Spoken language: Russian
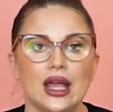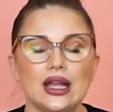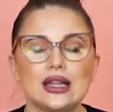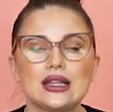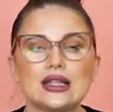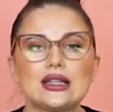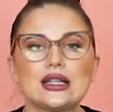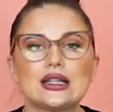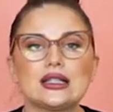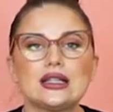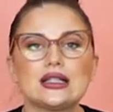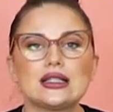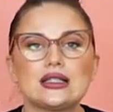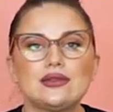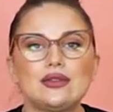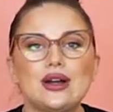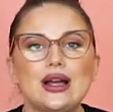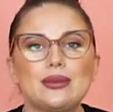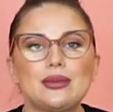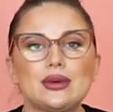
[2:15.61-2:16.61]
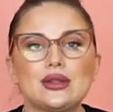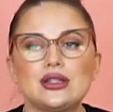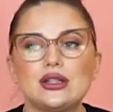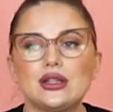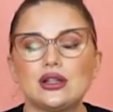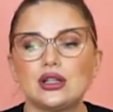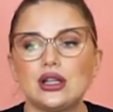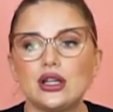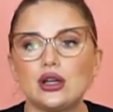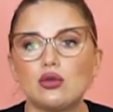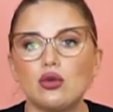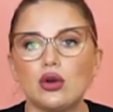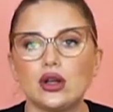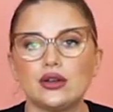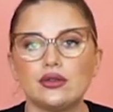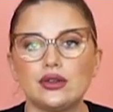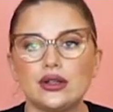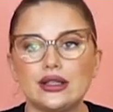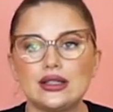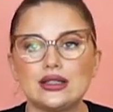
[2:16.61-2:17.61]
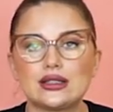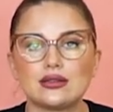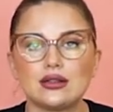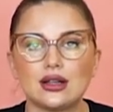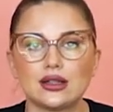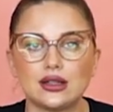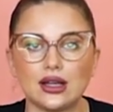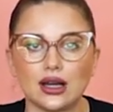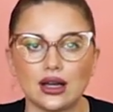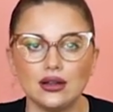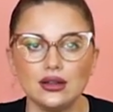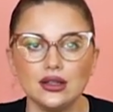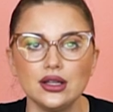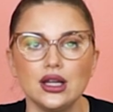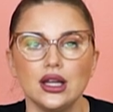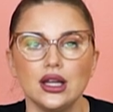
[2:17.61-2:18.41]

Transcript: Это так называемая теогликолевая кислота,